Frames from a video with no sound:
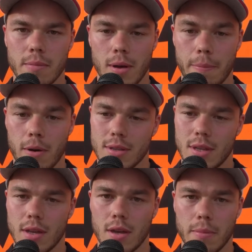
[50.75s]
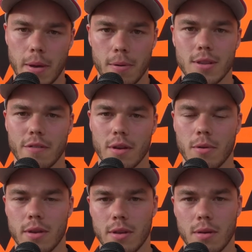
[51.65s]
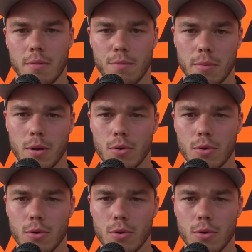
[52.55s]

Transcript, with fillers: Il m'a apporté, il vraiment, vraiment